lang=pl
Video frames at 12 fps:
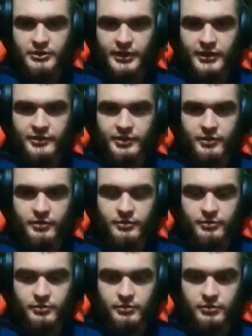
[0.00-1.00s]
Tresza?
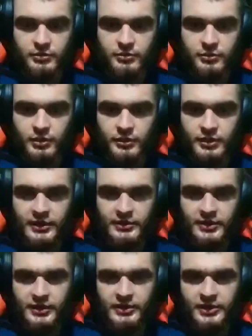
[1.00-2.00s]
No Tresz
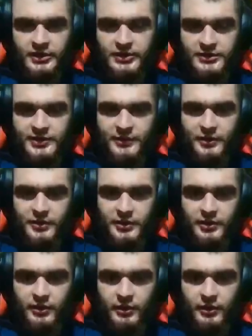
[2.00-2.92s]
też jakiś zawodnik.